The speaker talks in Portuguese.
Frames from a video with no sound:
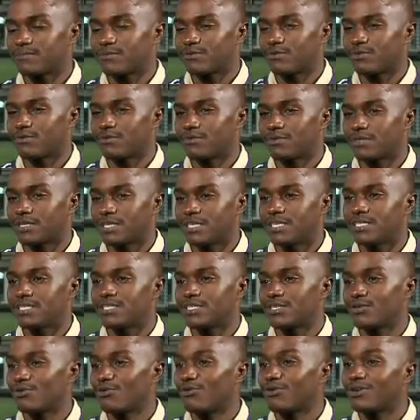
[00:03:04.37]
Com já 15,
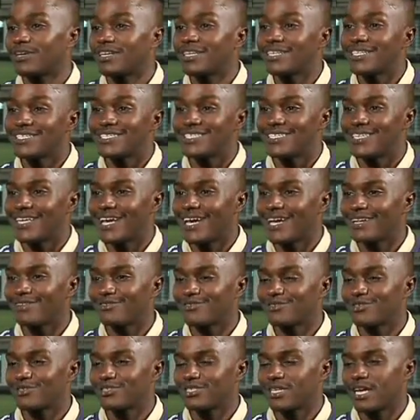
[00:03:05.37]
lembrava, com 15 é?
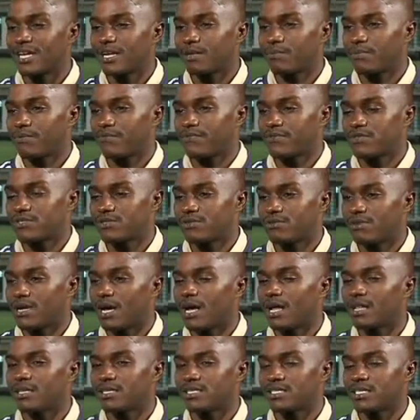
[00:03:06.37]
anos eu já era
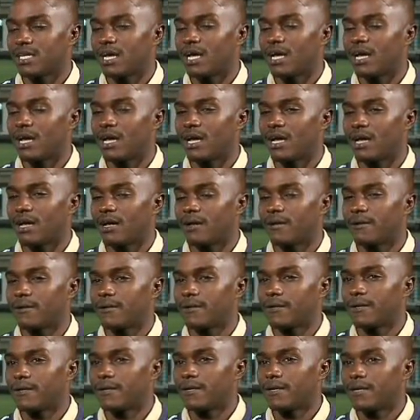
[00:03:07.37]
profissional e já
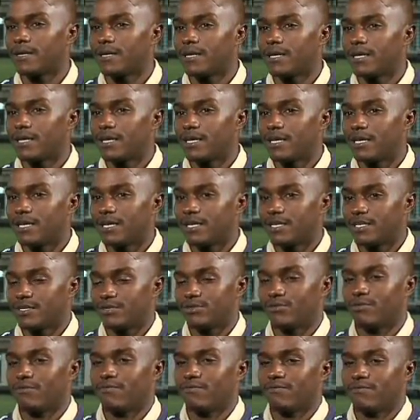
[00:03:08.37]

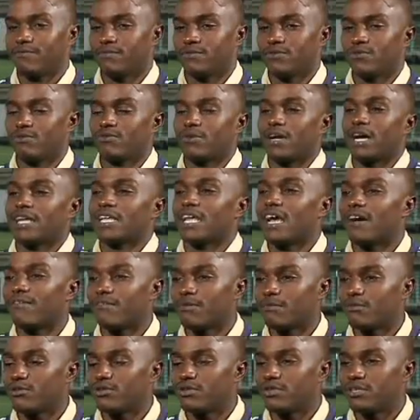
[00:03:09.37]
não, não
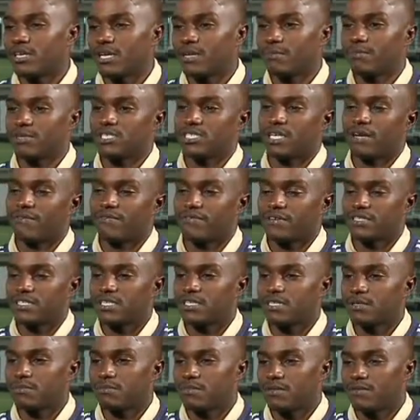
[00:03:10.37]
ganhava muito dinheiro, mas já
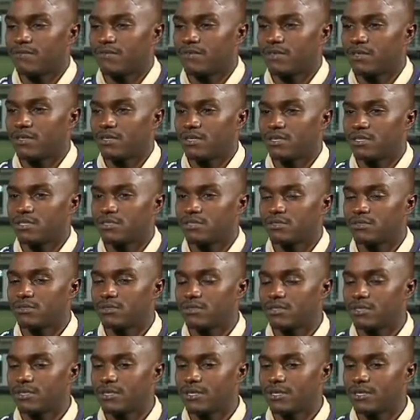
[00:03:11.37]
fazia da minha vida isto.